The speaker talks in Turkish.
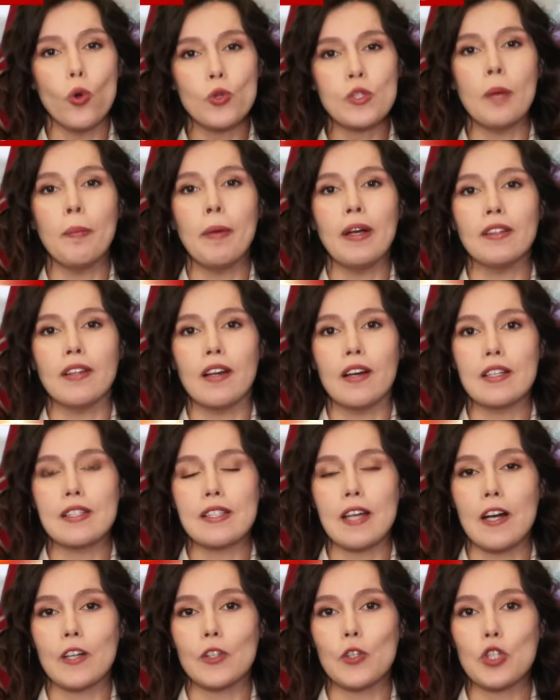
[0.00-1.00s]
O zaman da
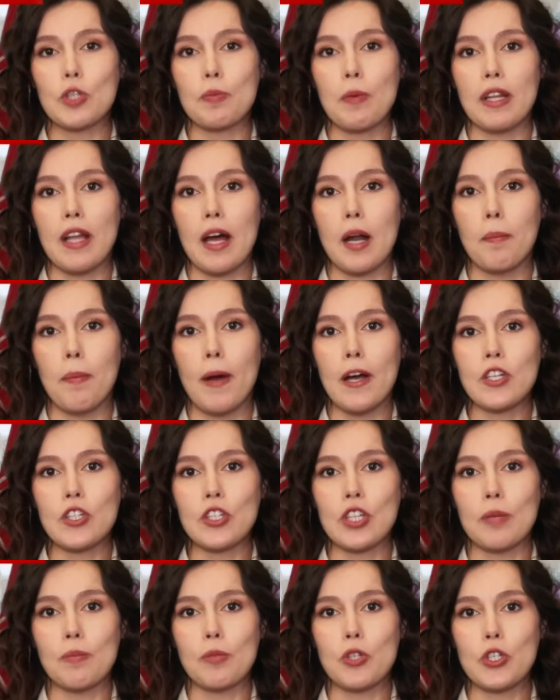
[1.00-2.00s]
tartışmalar
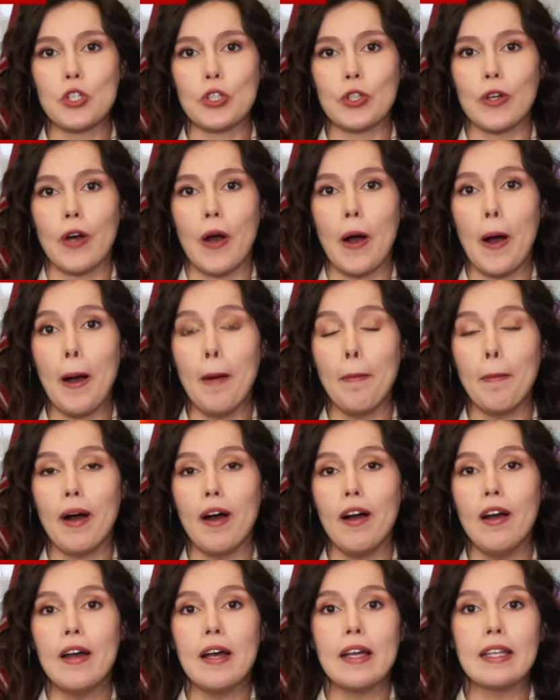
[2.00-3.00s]
başlamıştı
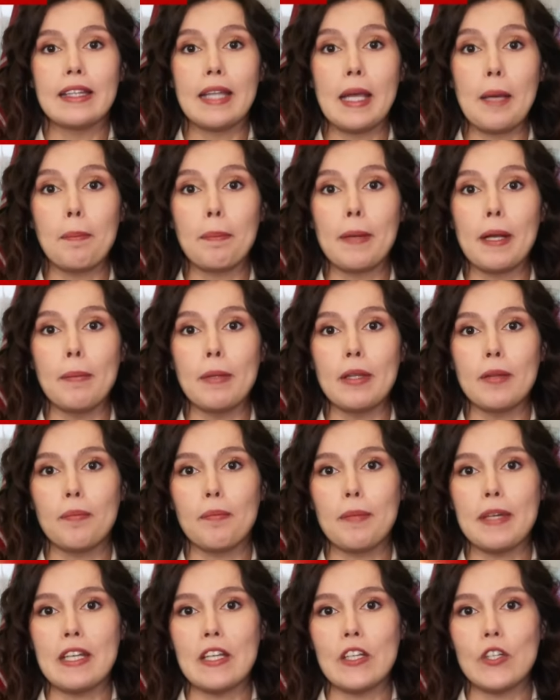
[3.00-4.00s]
ama
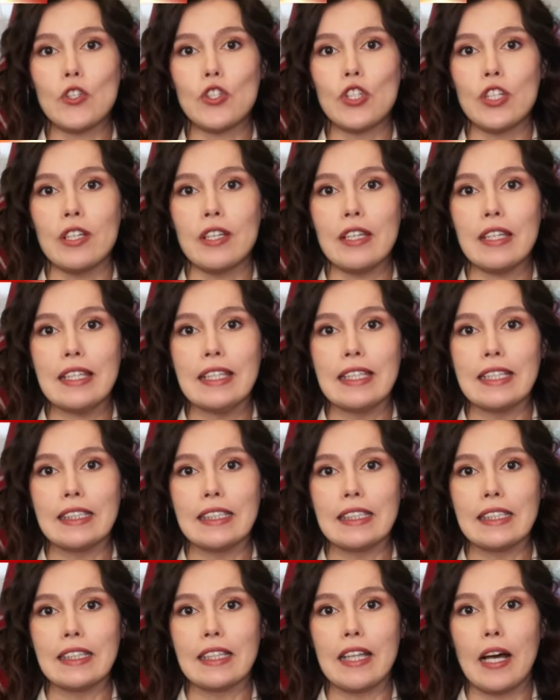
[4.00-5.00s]
depremin birinci
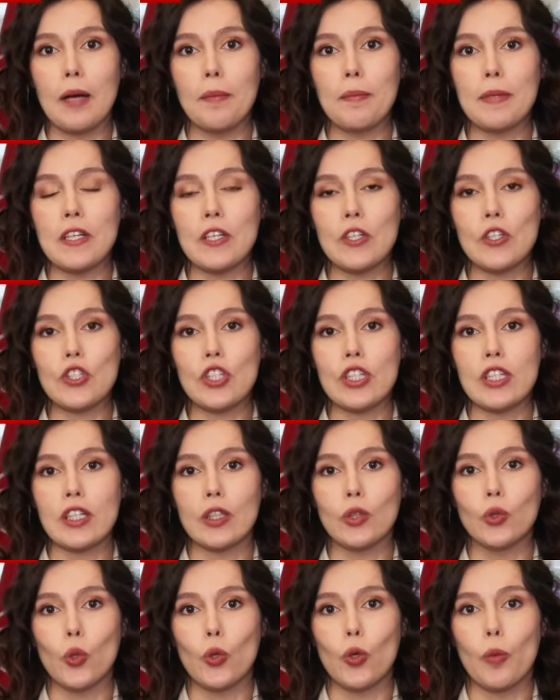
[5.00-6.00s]
yılında, birinci
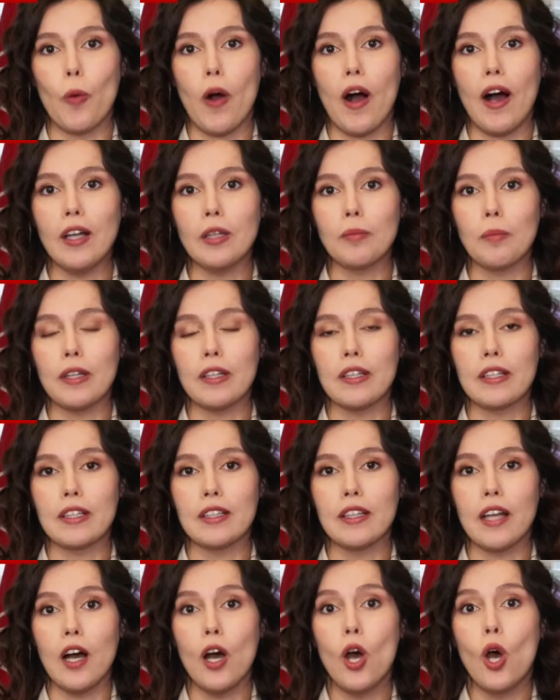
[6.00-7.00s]
yıl dönümü
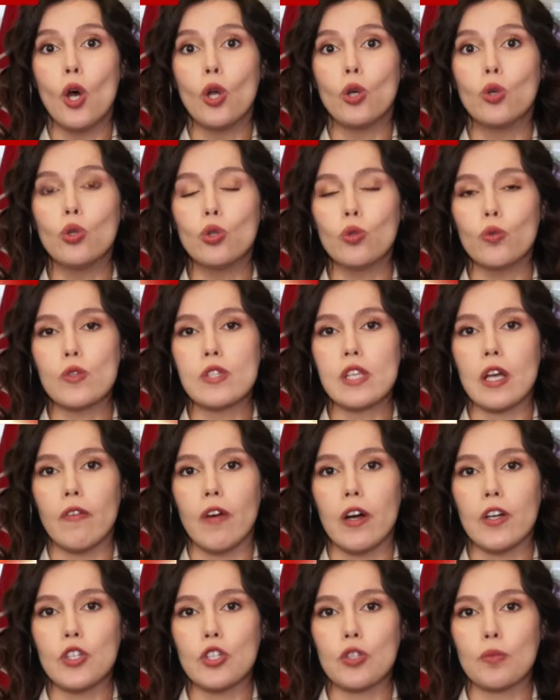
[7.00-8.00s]
anmalarında Lütfü
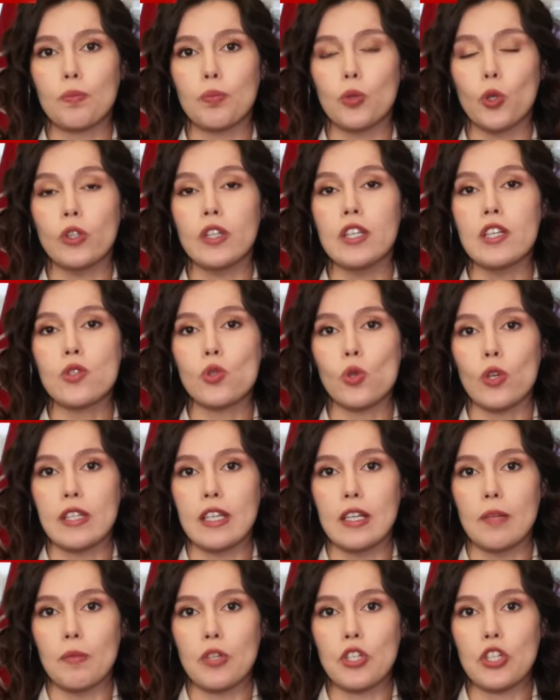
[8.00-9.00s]
Savaş protesto
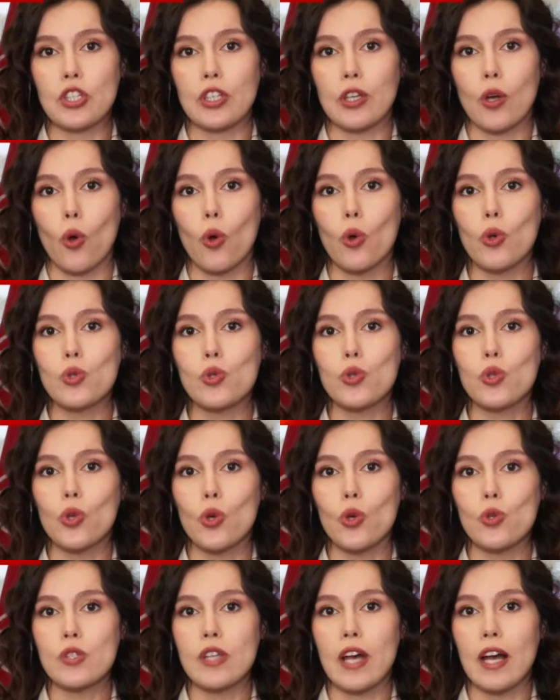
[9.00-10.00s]
edilmişti.
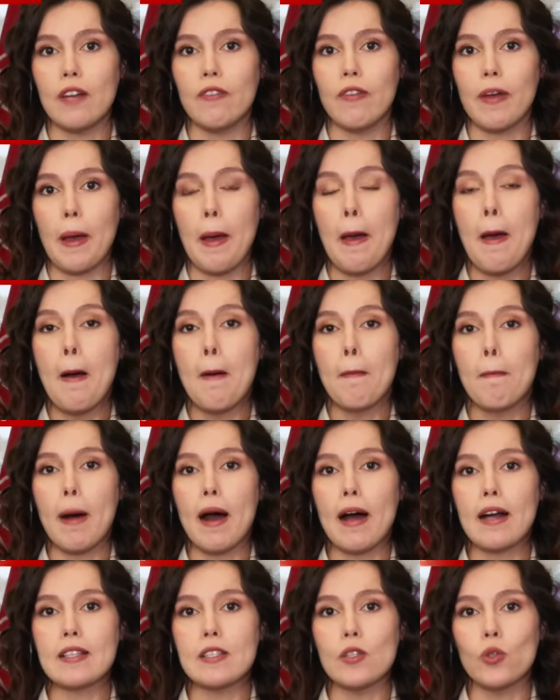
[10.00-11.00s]
Özgür Özel ve
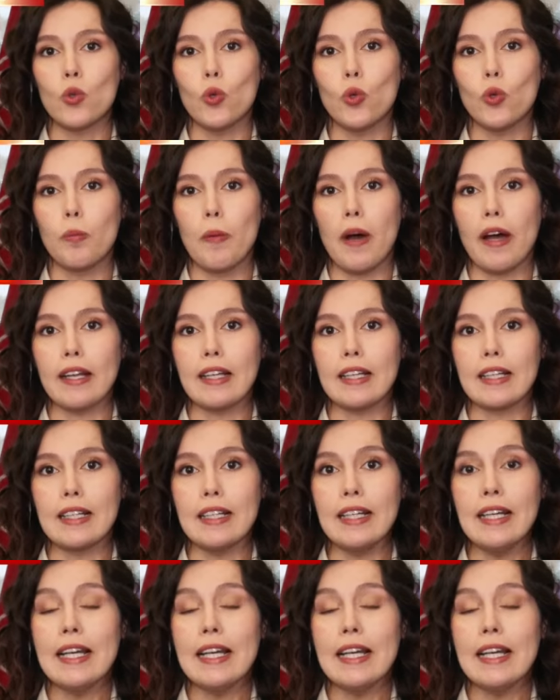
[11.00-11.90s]
parti kurmayları